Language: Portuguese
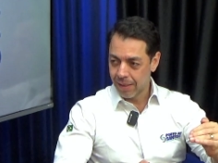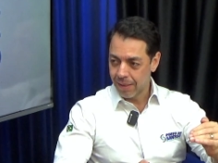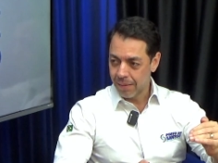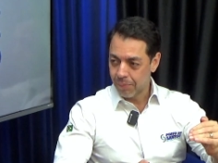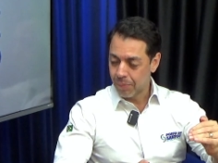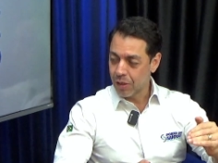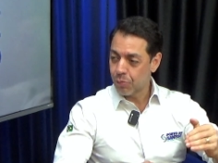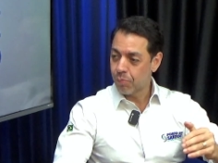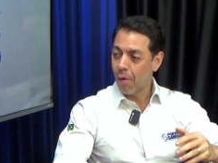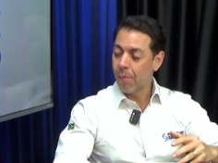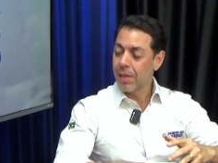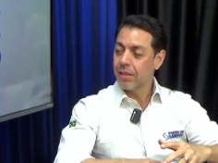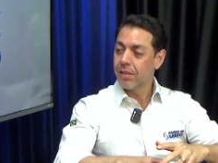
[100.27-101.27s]

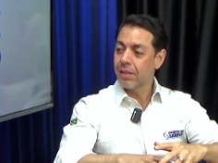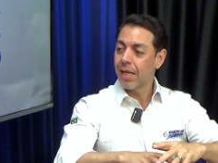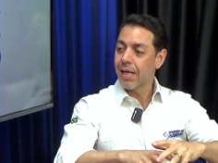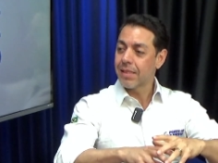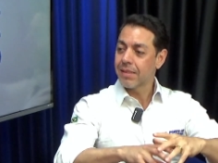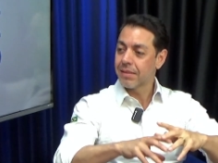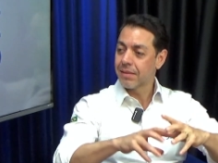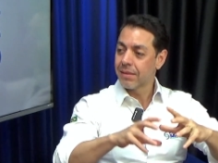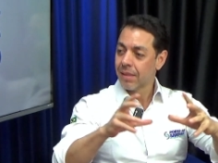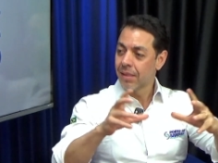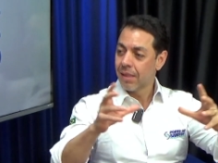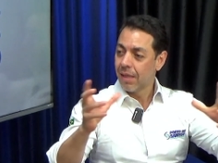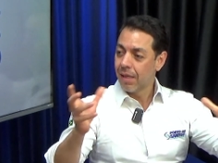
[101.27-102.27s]
principalmente das
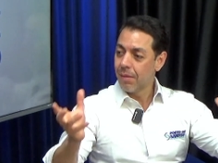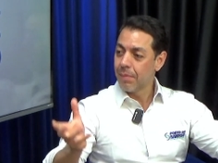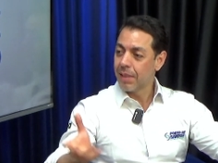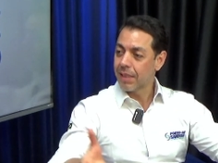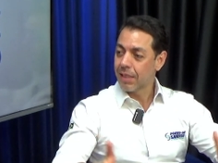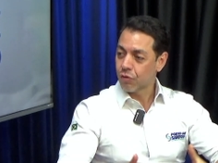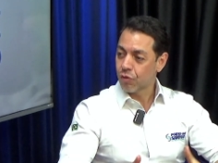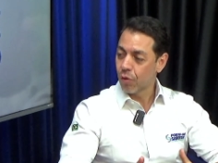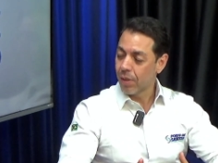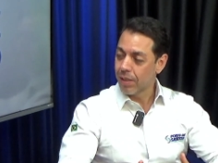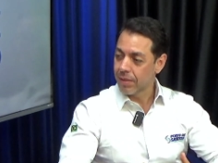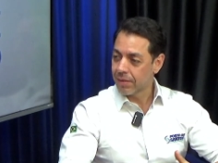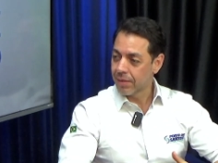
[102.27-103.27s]

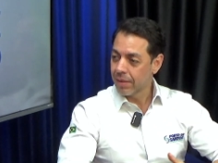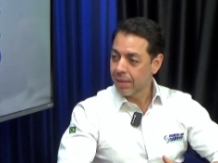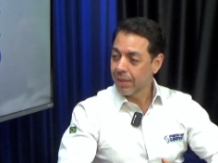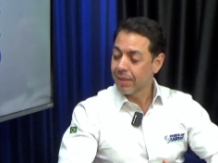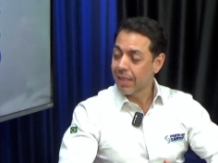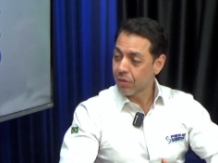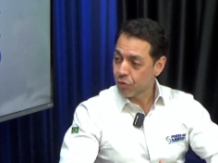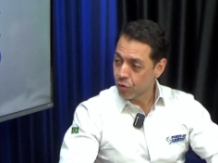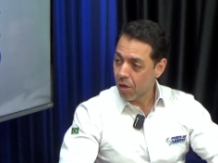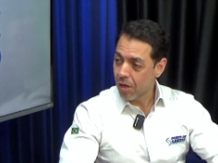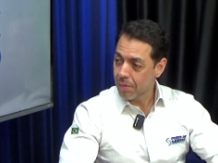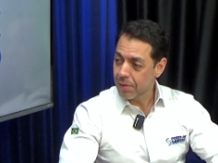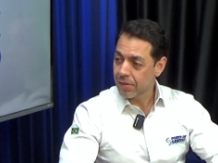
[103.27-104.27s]
limitações e das
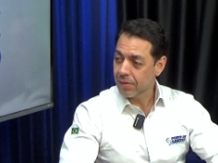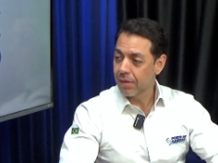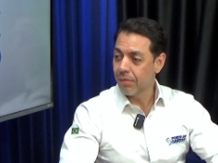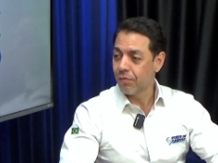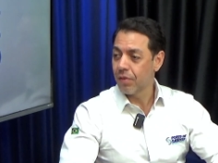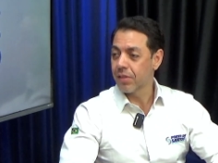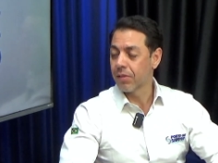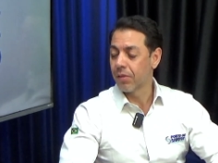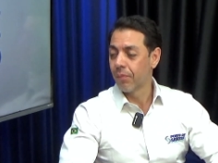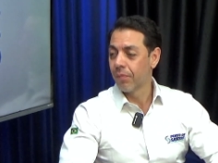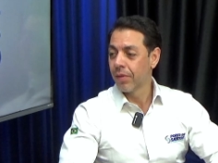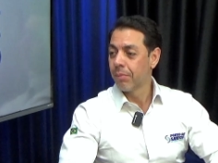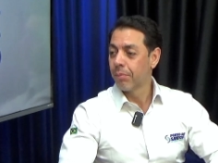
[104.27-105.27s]
normas que visam
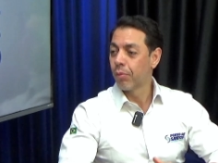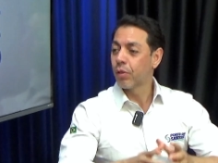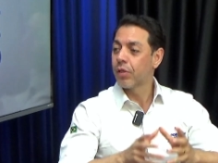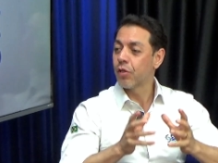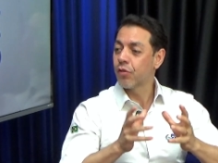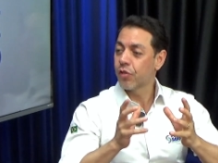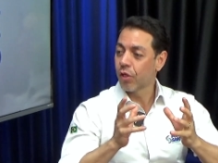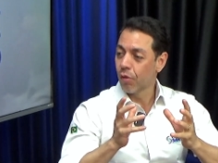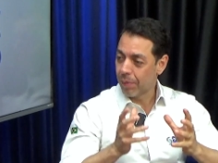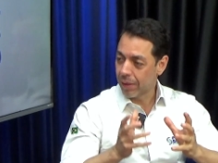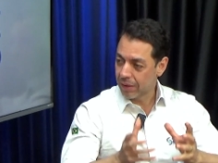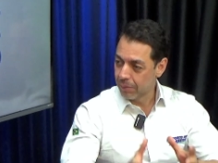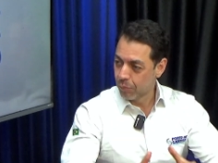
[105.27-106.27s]
proteger o
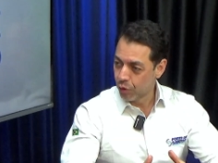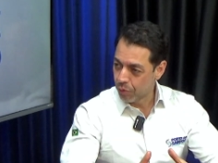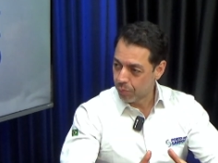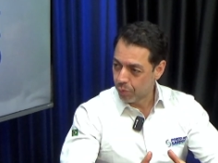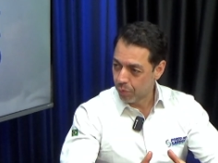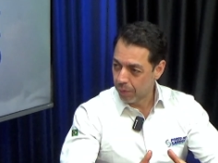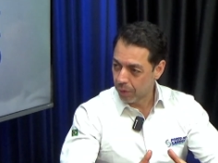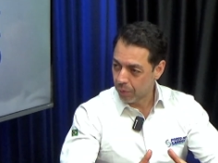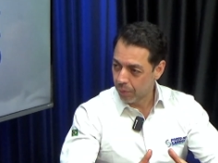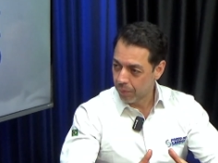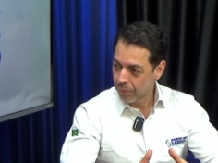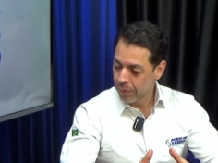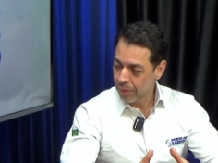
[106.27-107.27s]
patrimônio
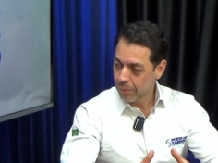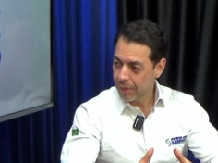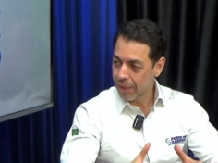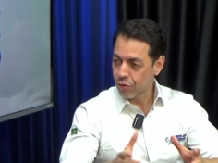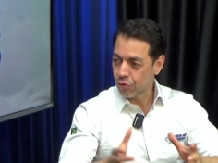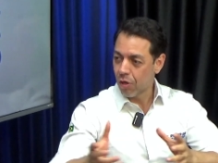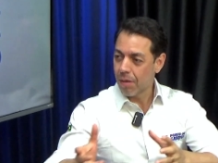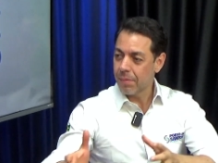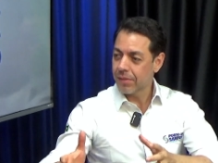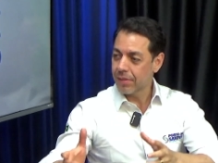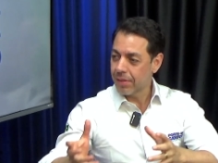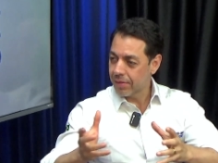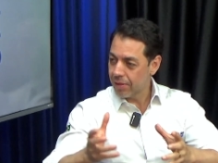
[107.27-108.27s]
público que as
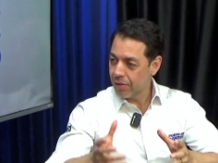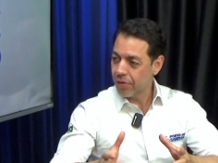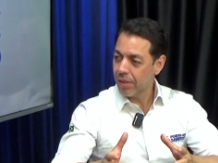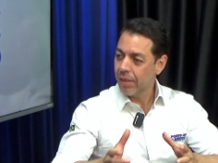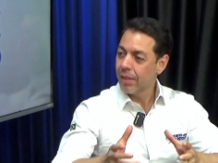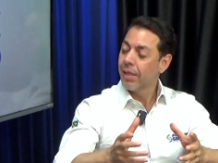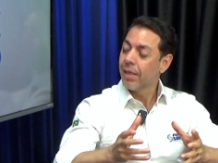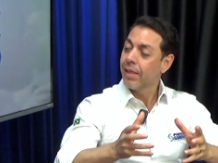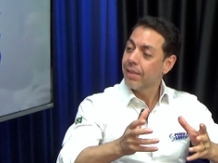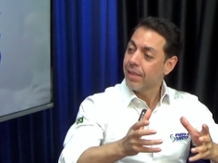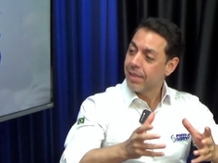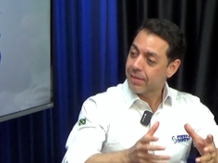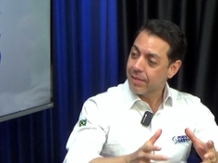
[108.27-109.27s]
normas exigem
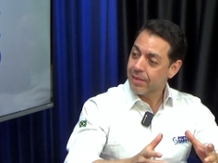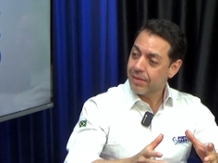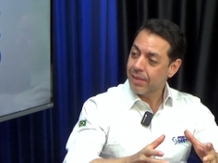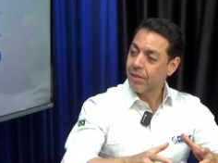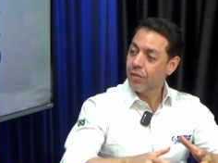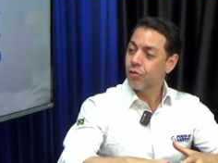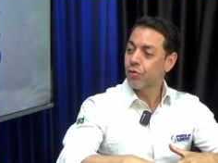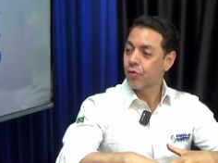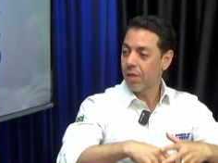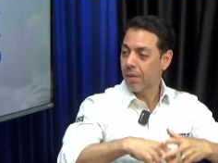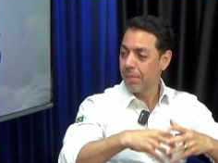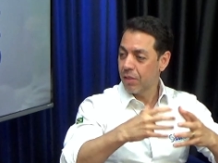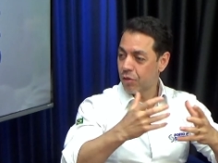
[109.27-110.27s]
e existem
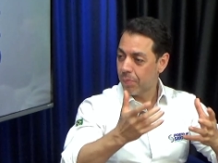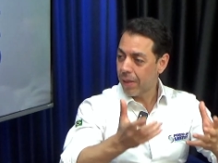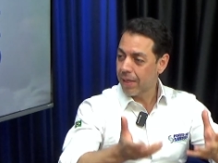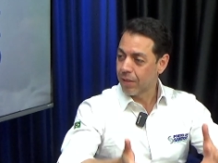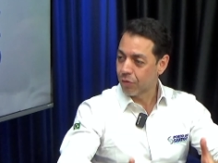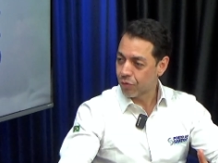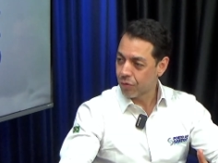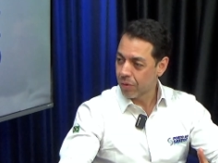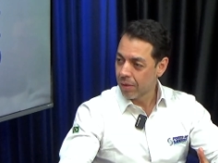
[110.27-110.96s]
justamente para isso.